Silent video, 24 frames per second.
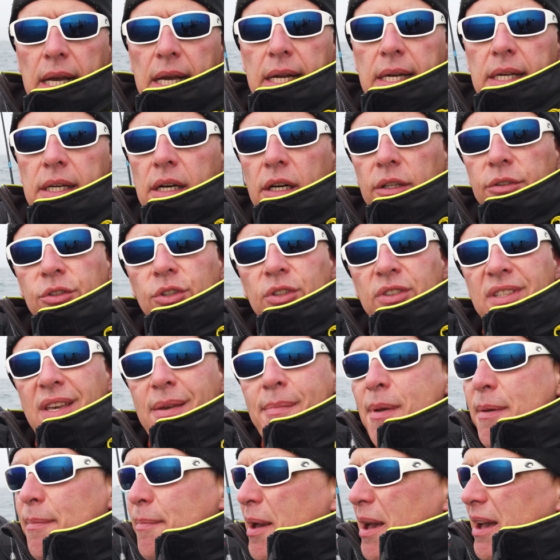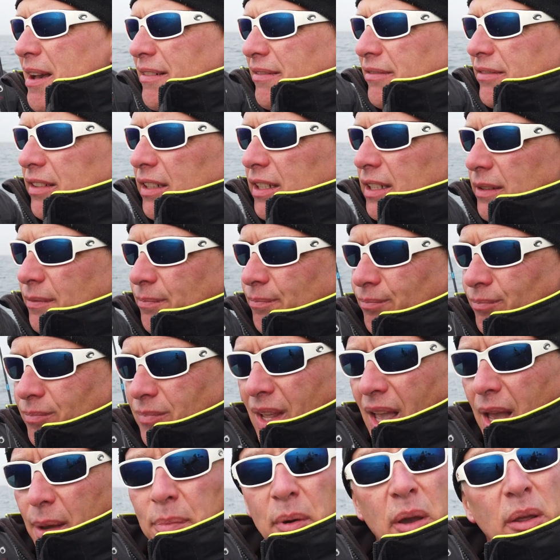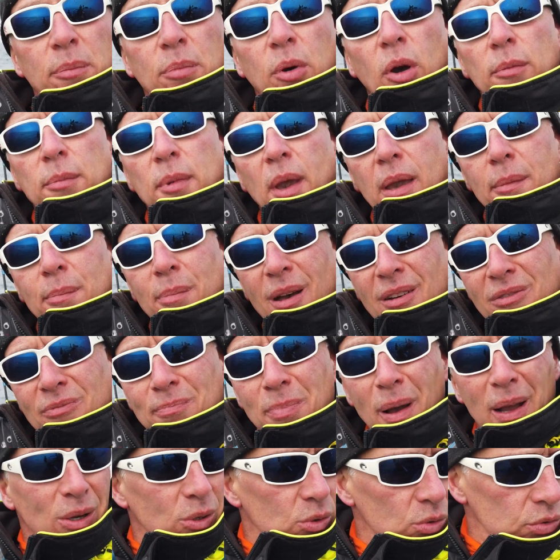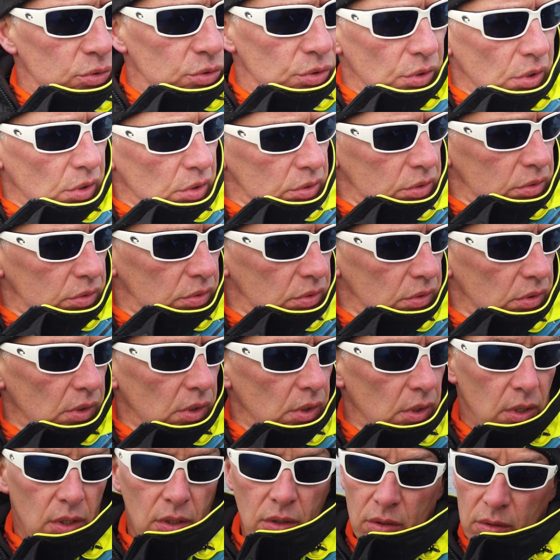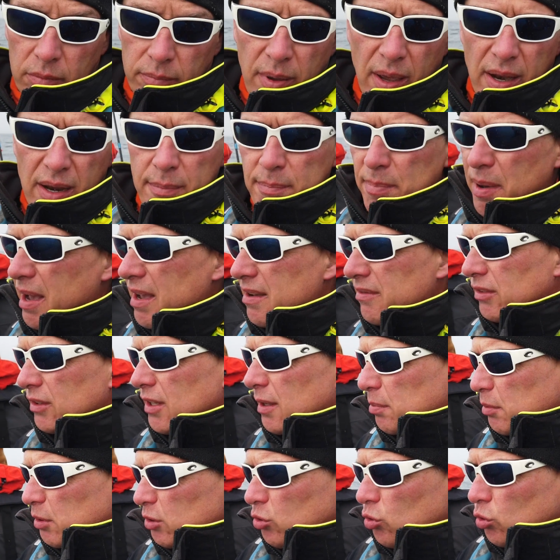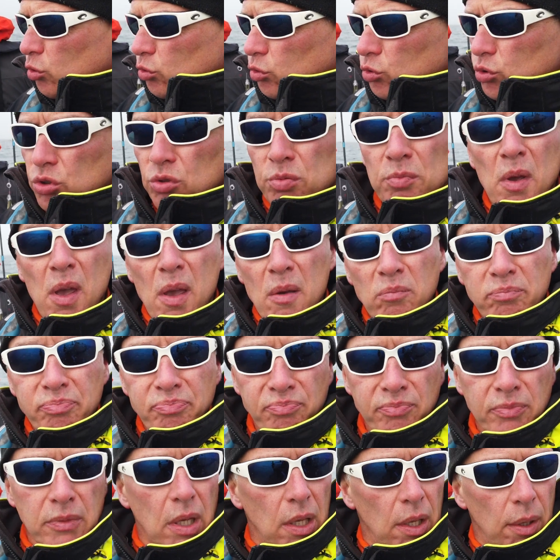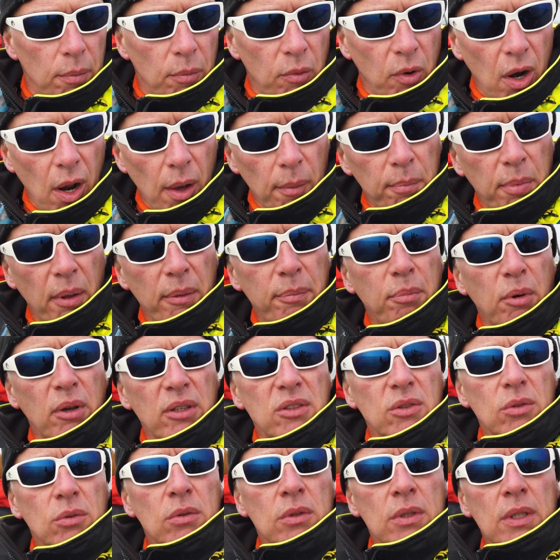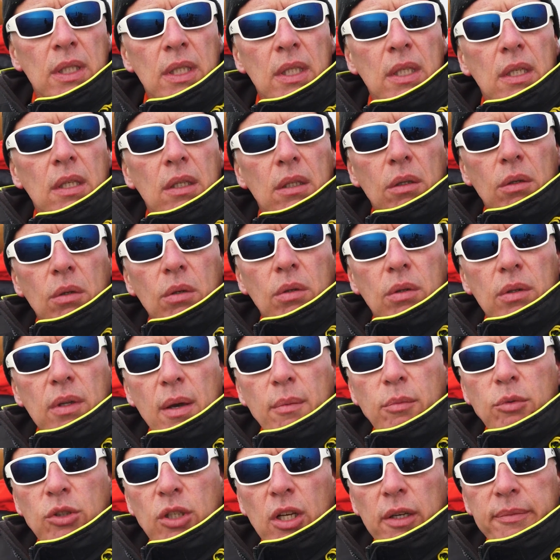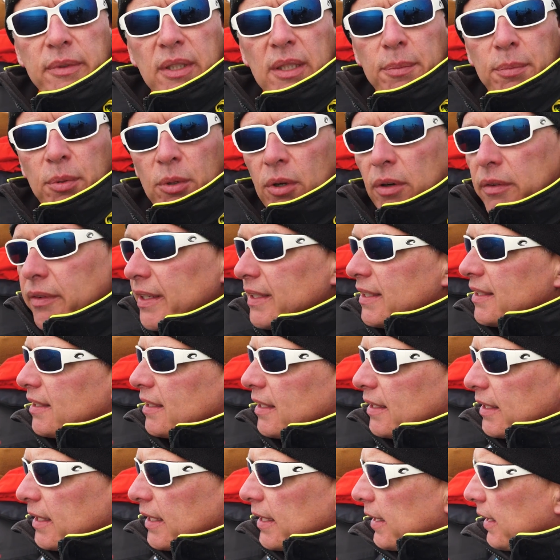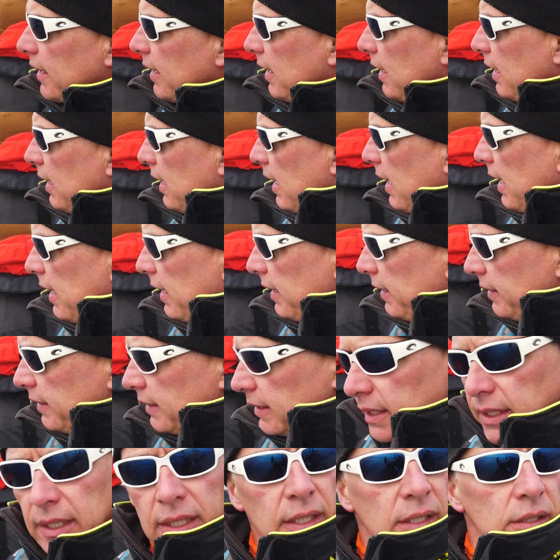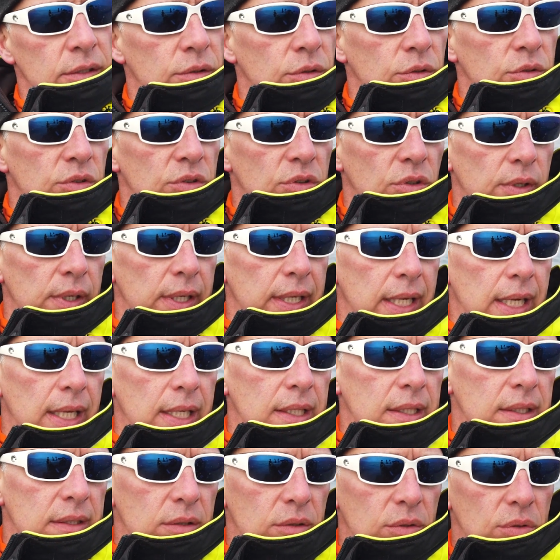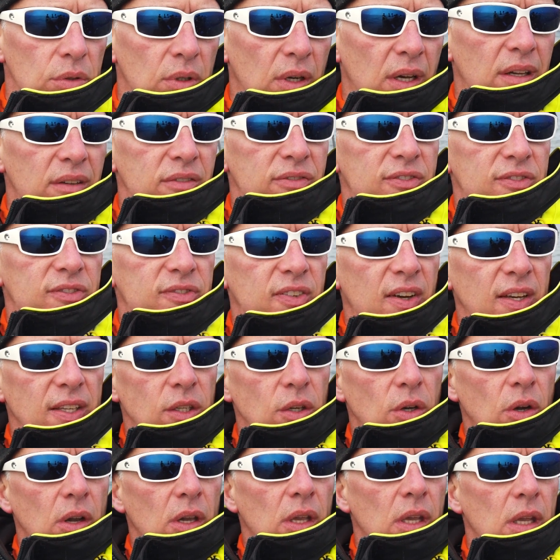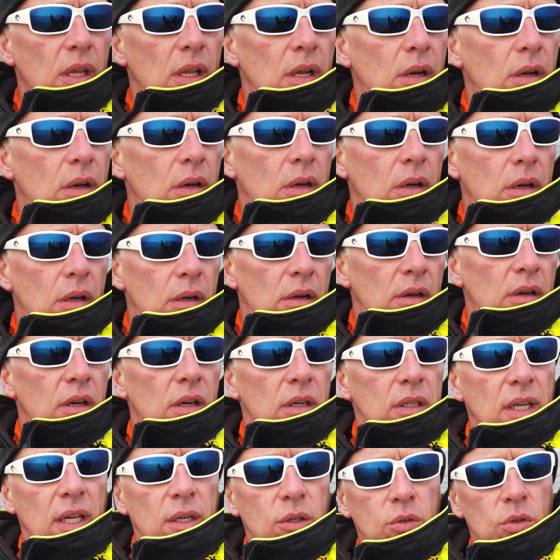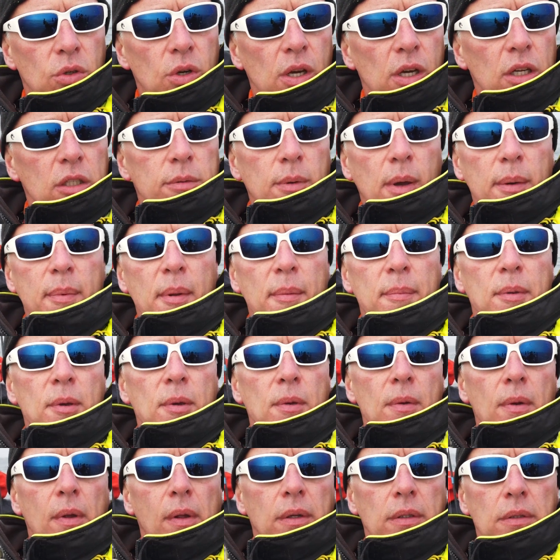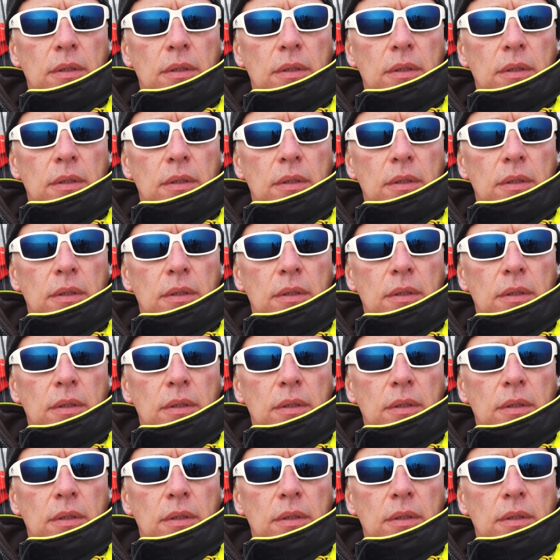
Alors, deuxième épave. Après une première épave pas concluante, une belle épave, on a pris deux touches, mais voilà, pas de poisson. Donc on a bougé un petit peu, on va essayer là. Donc Zoé, elle est sur un Fire Hill, euh, quelle couleur Je ne me rappelle plus.